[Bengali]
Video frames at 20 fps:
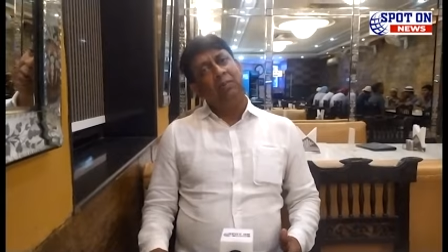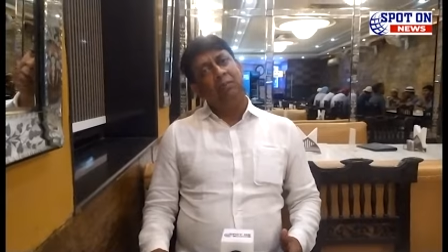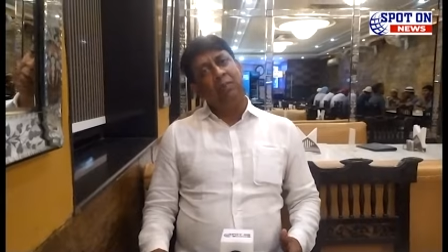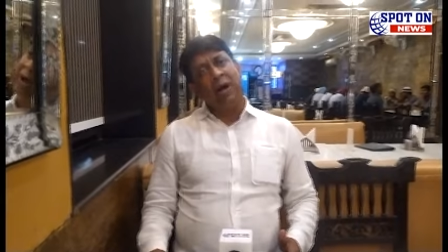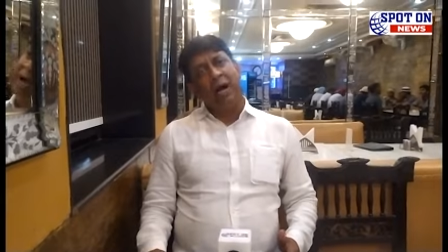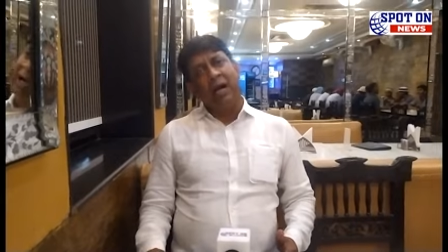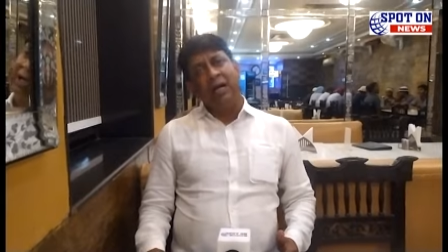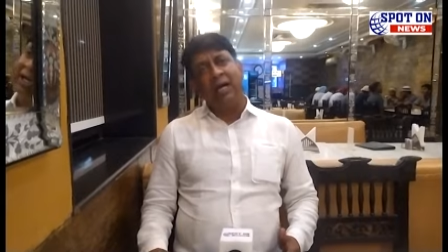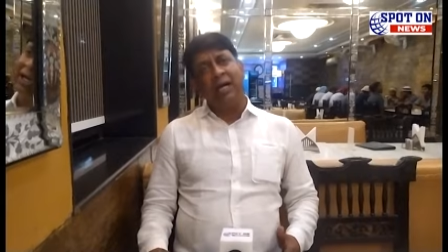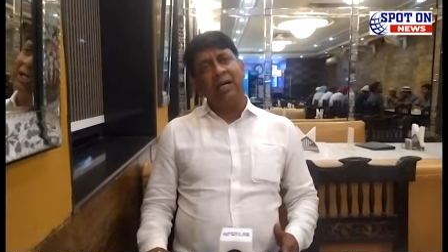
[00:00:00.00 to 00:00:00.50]

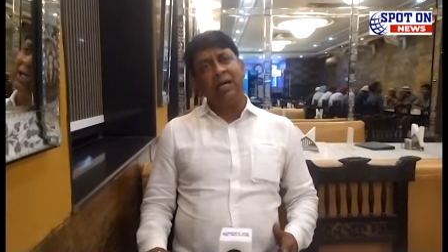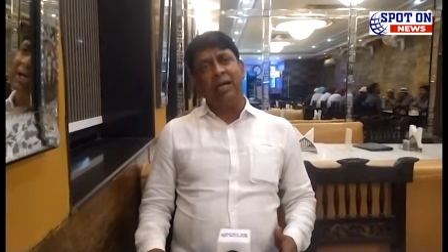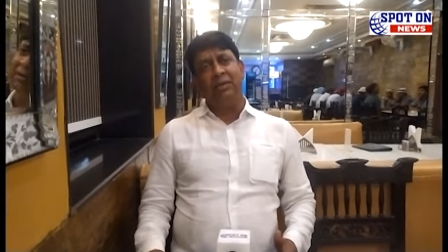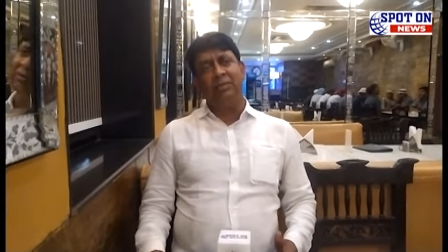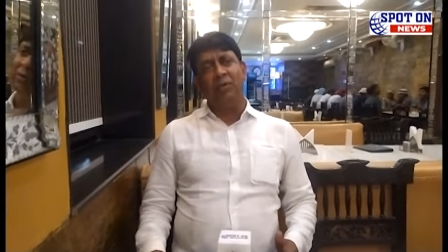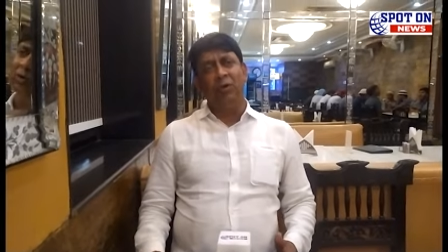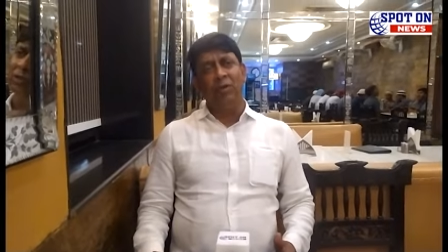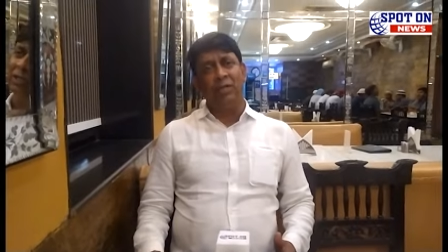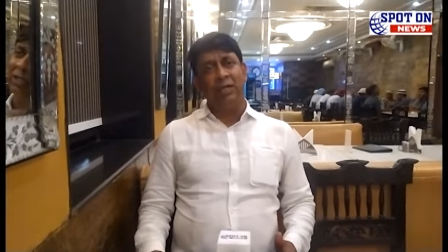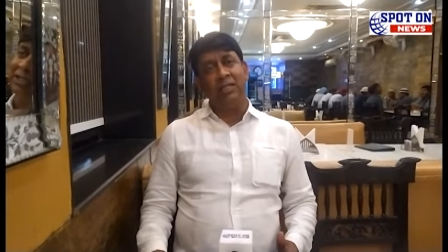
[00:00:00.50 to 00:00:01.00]
বাংলার
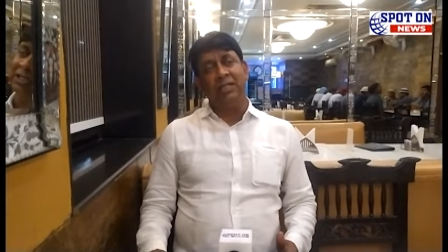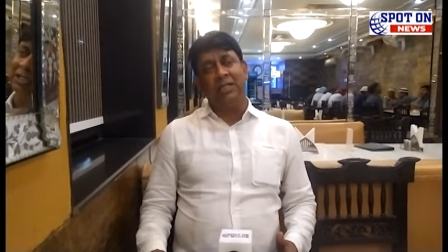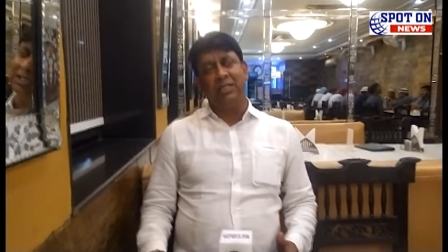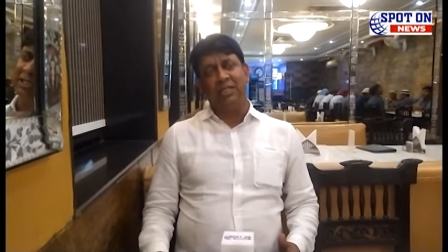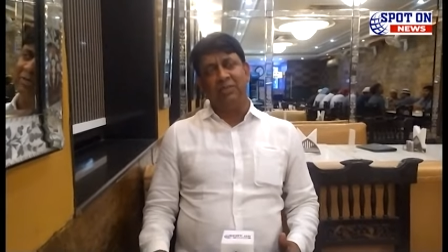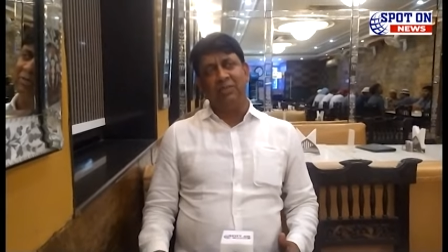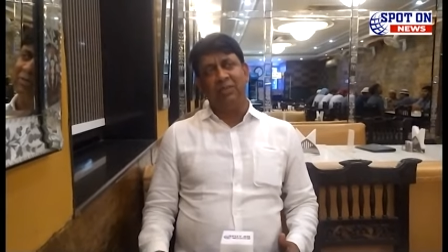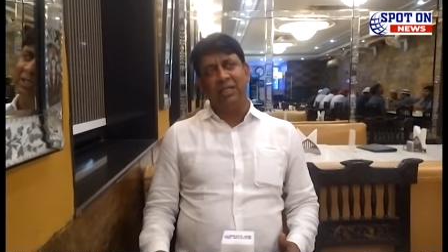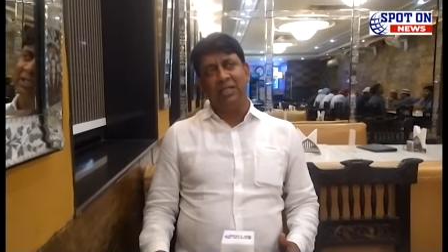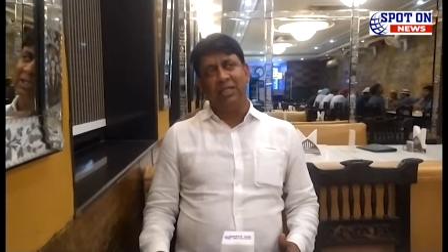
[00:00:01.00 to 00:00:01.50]
ক্লাবগুলো থেকে
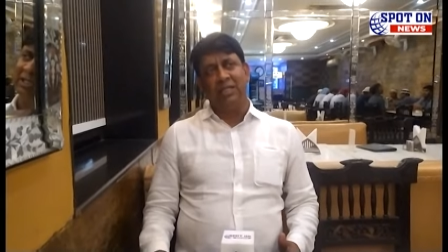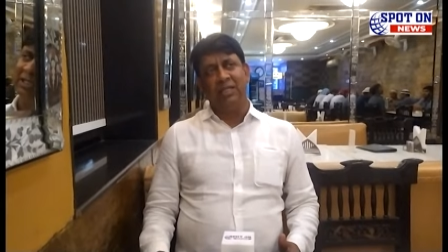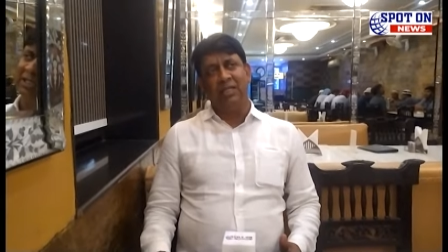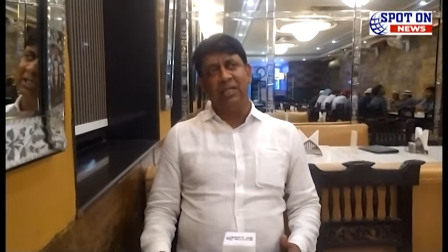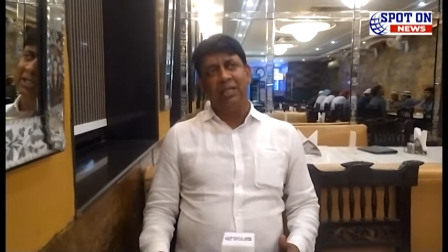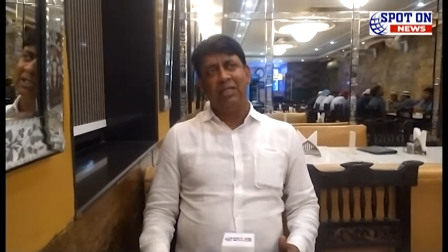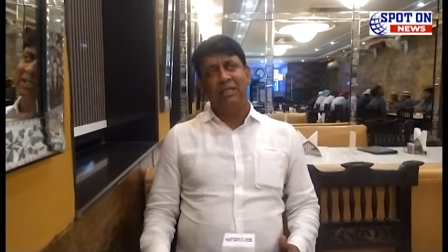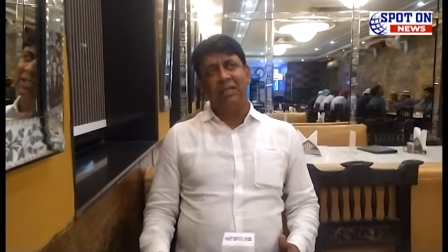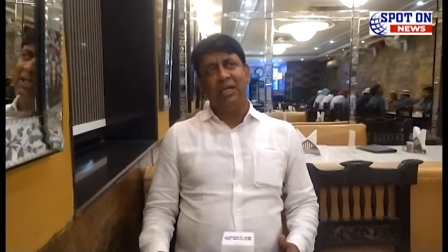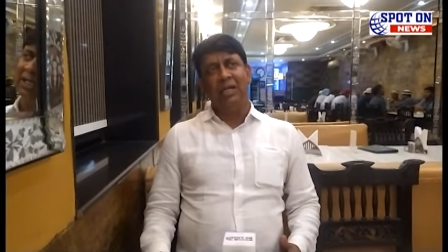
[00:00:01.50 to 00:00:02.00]
চান্স পেয়েছে
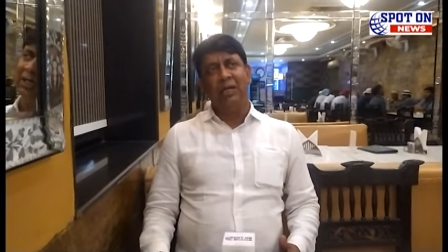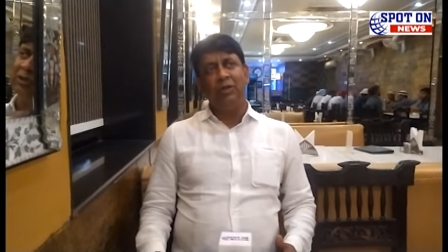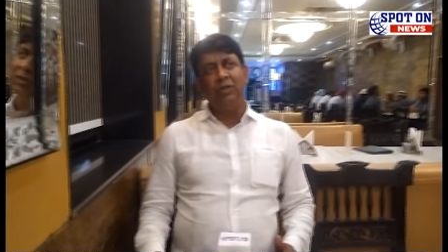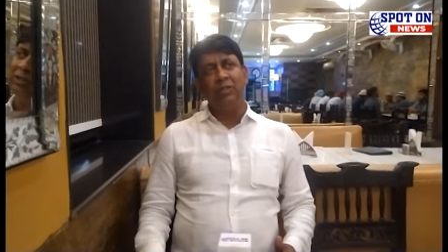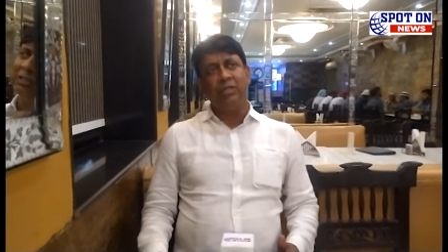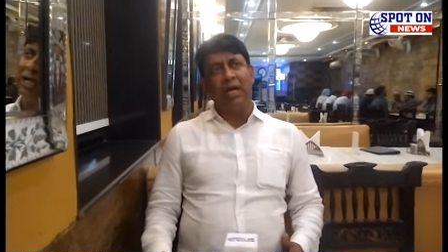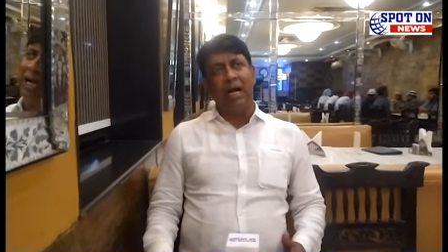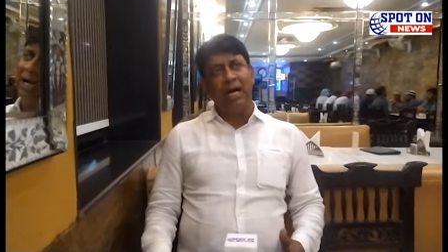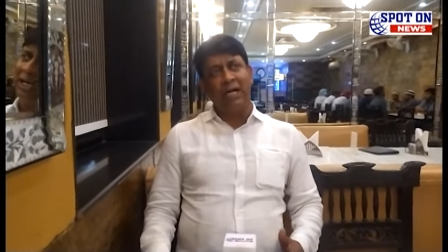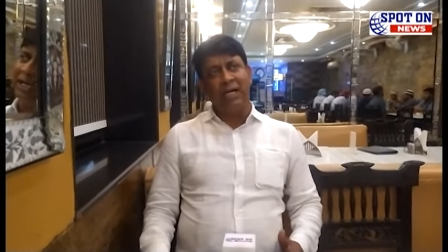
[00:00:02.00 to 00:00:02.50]
তাহলে ওই
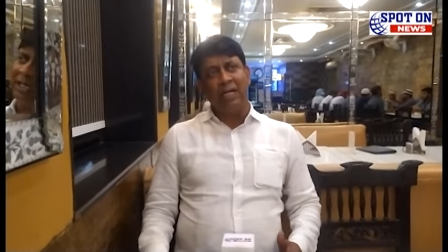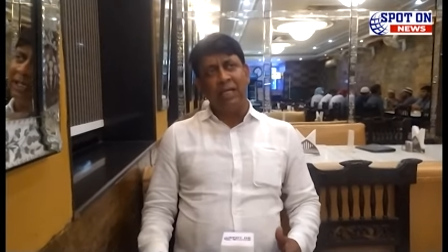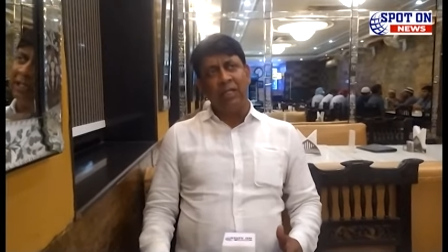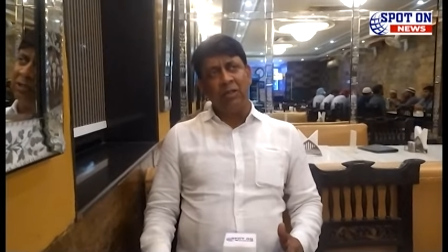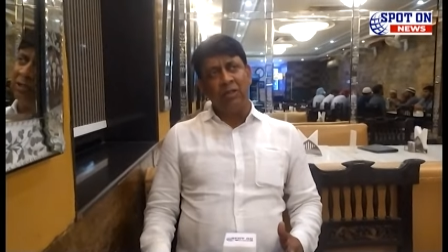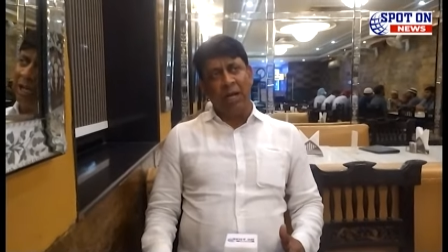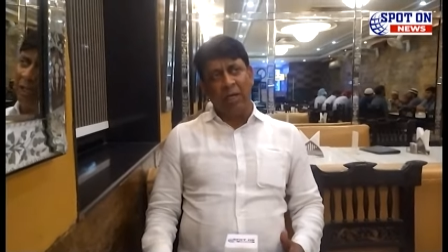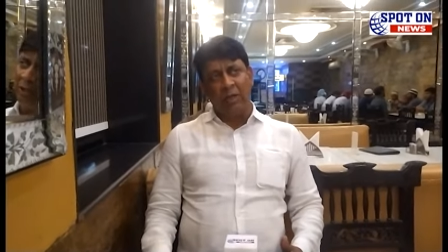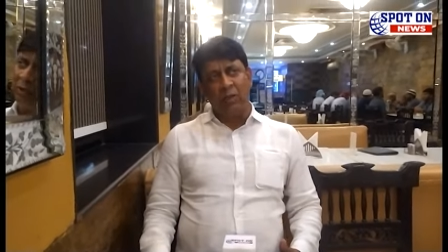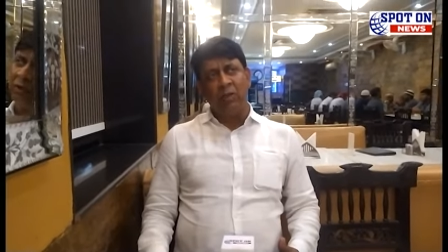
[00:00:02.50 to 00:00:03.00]
জায়গাটা
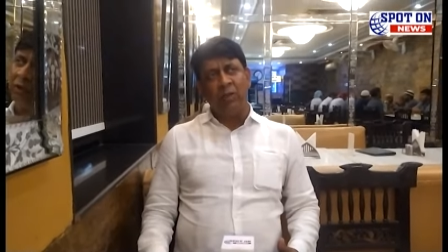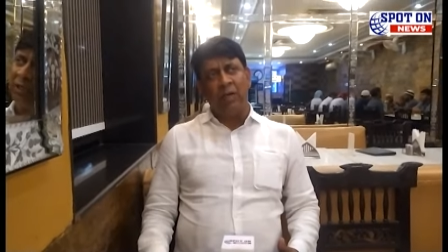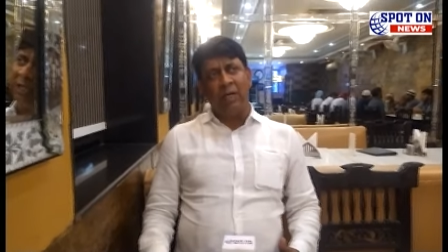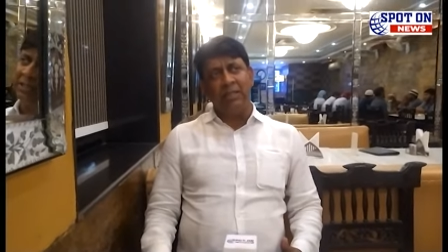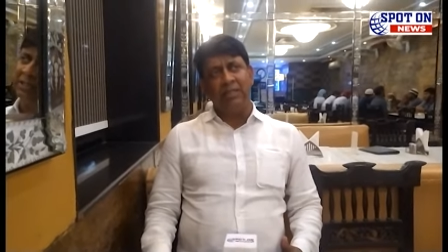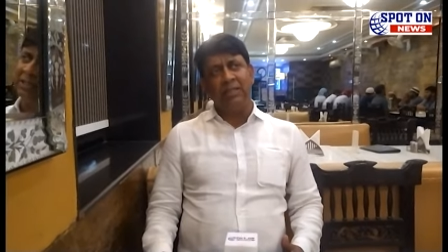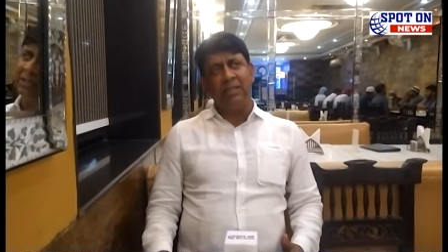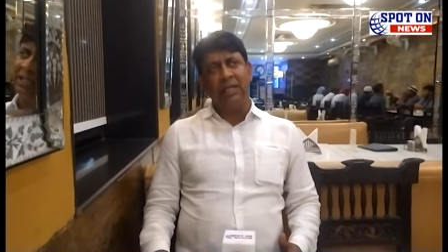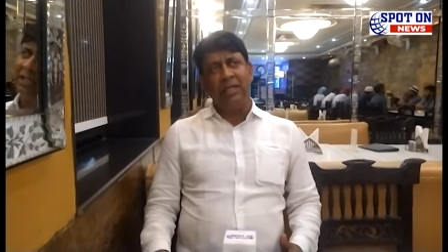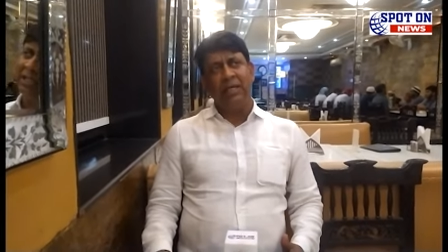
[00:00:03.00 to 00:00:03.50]
কিন্তু এখনও
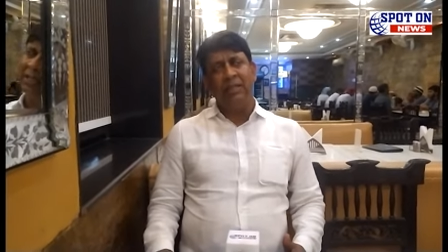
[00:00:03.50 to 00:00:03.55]
আছে